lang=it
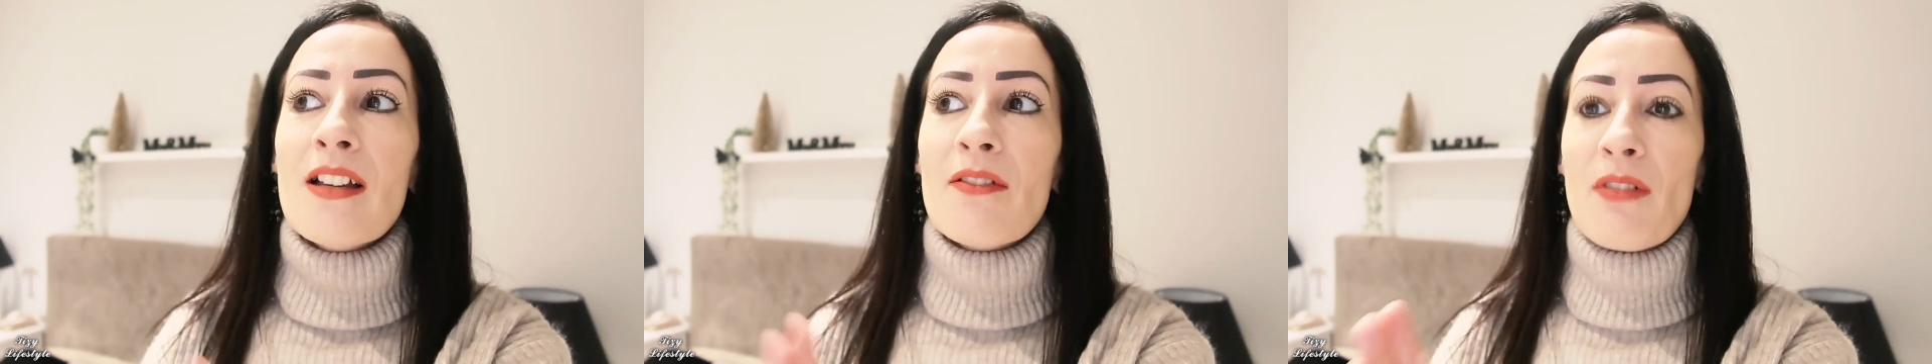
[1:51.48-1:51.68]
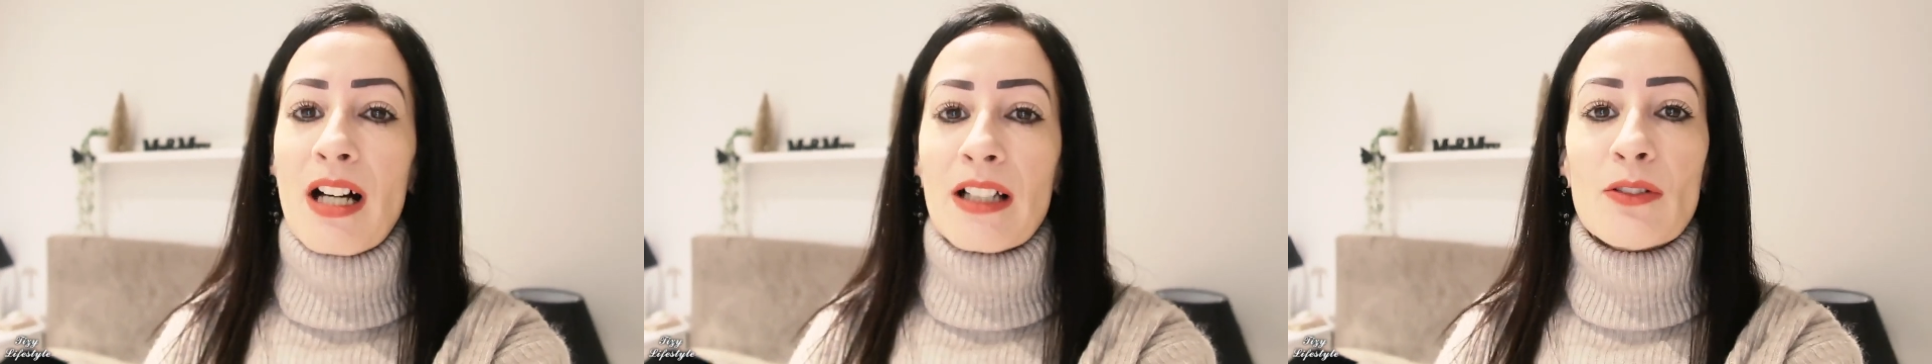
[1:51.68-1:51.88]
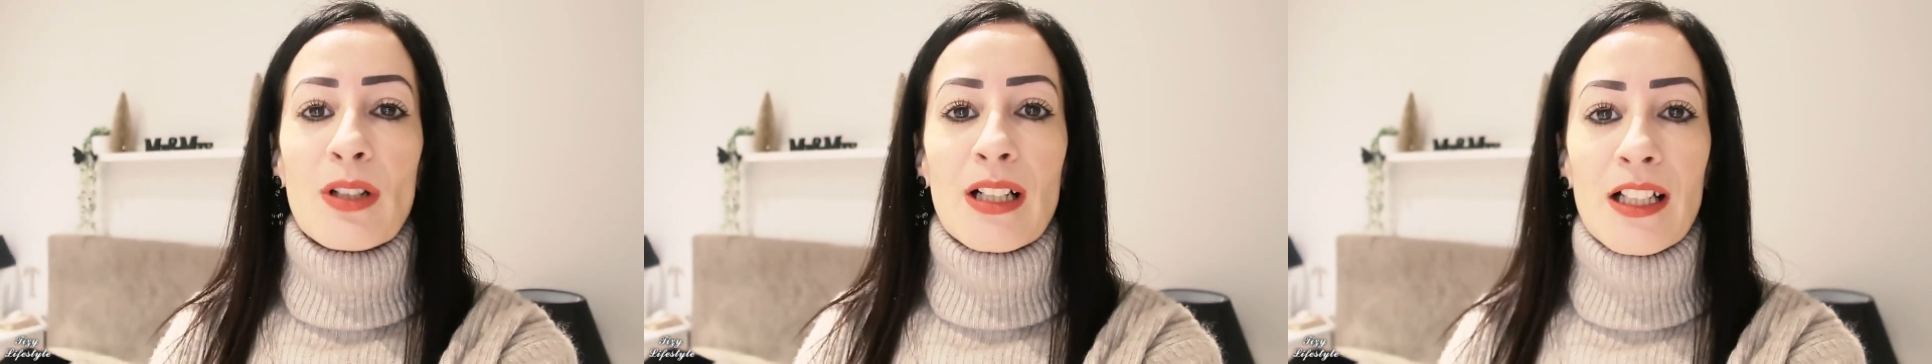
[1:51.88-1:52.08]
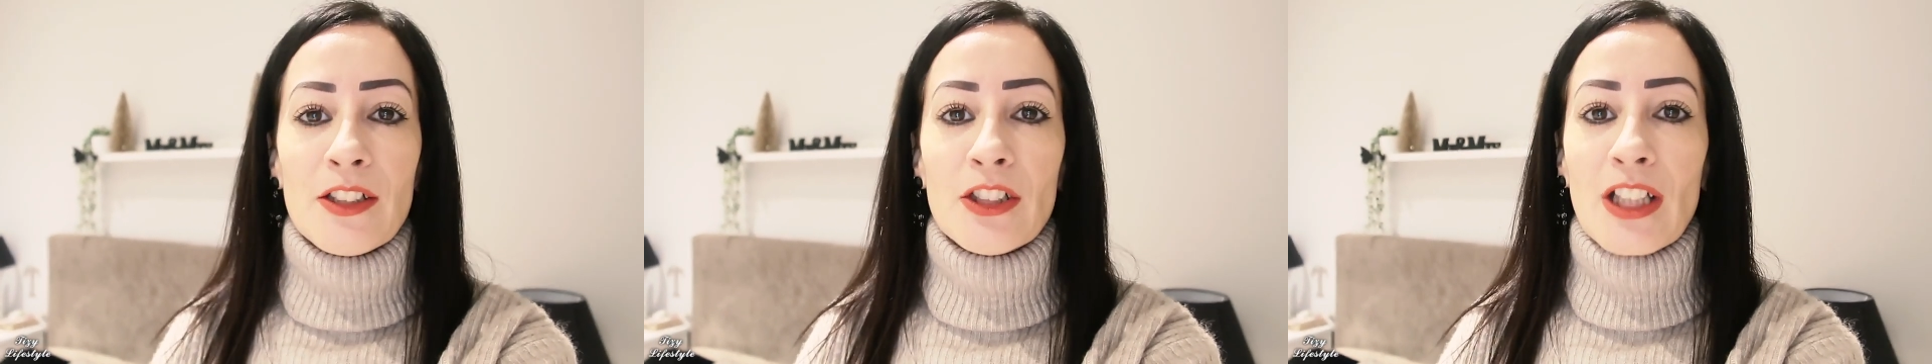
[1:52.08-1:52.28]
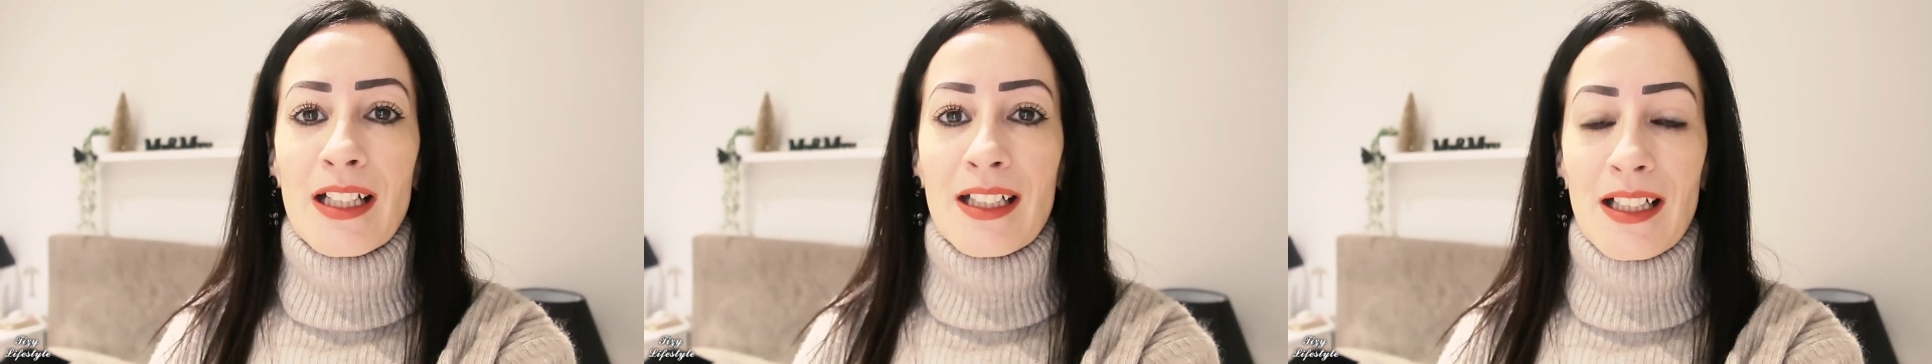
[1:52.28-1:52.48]
vado alla
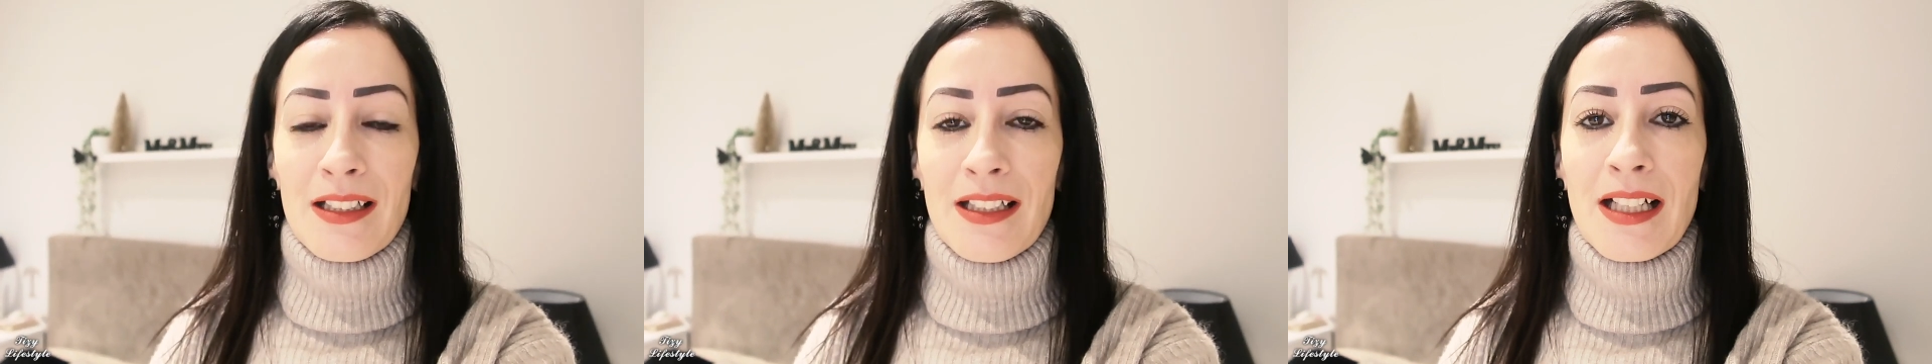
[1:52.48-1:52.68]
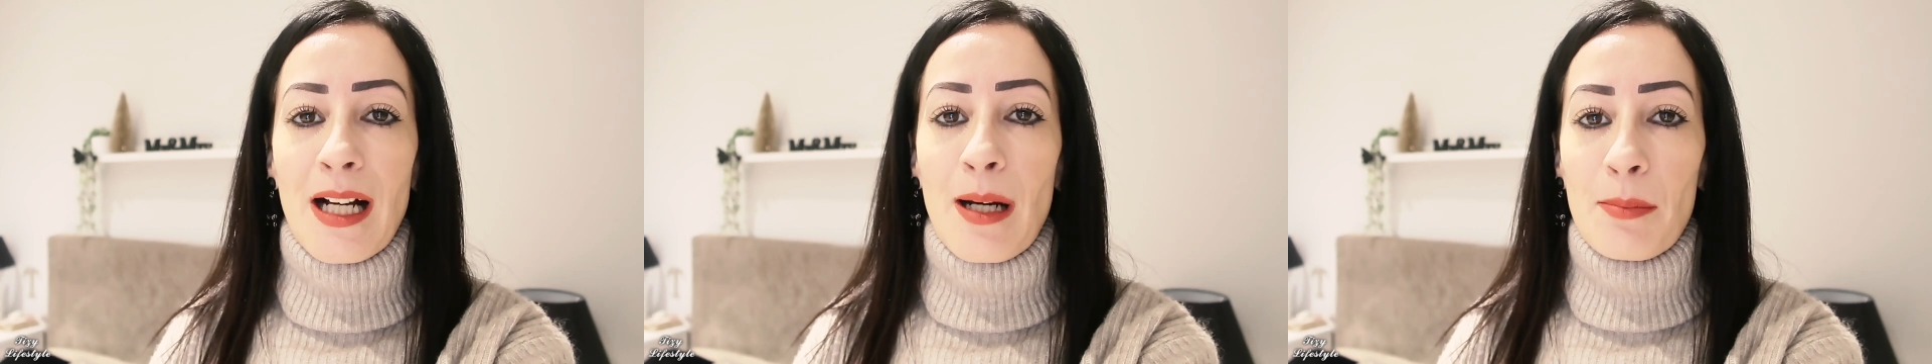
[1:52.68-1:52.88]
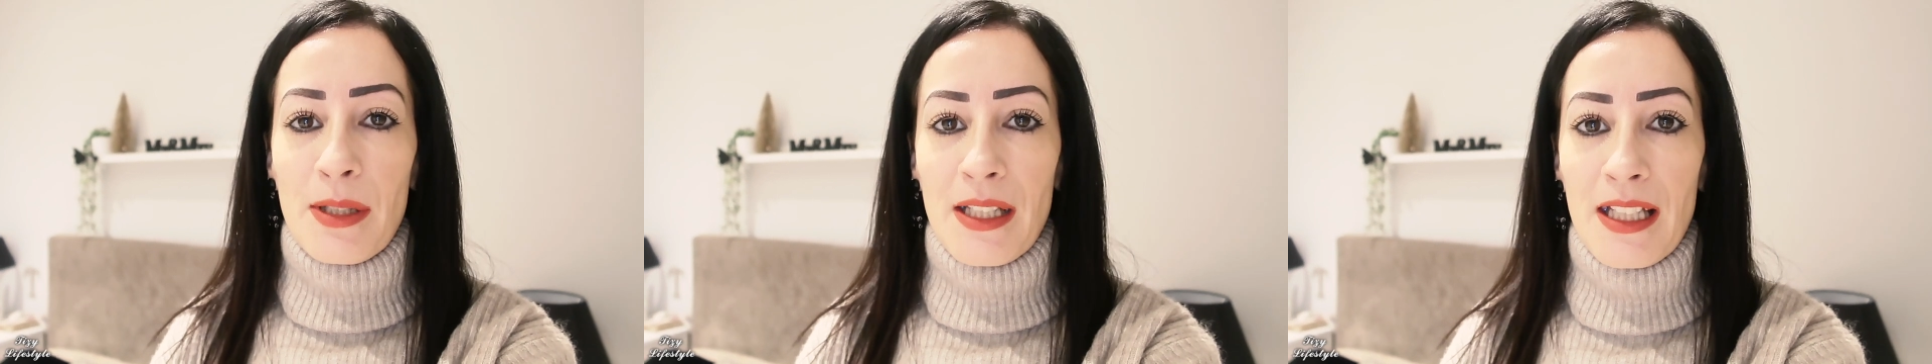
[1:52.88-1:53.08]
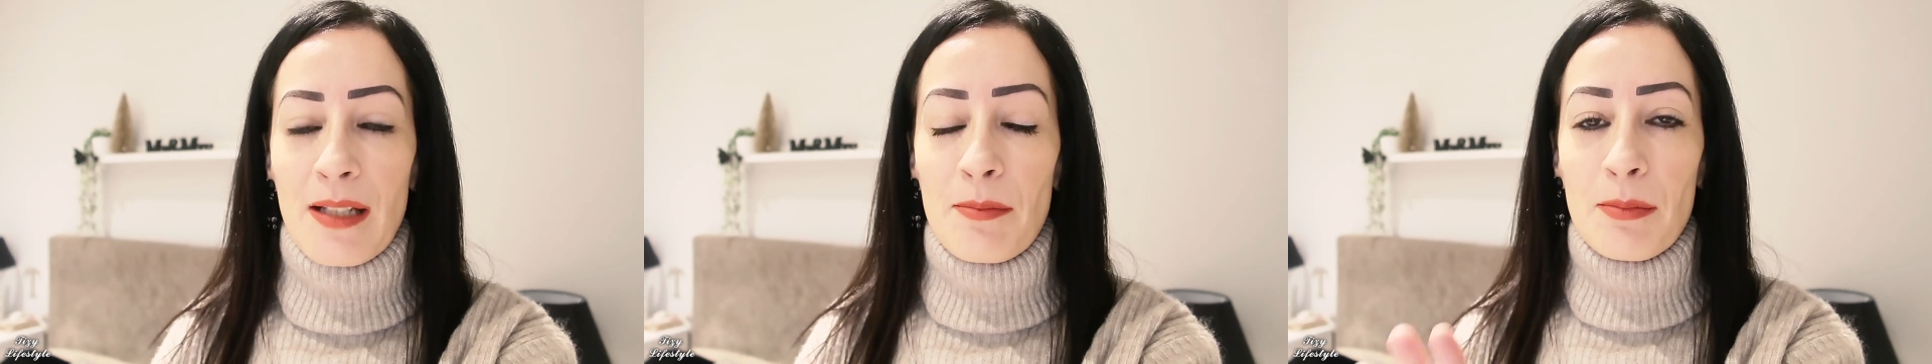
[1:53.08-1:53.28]
ricerca di capi che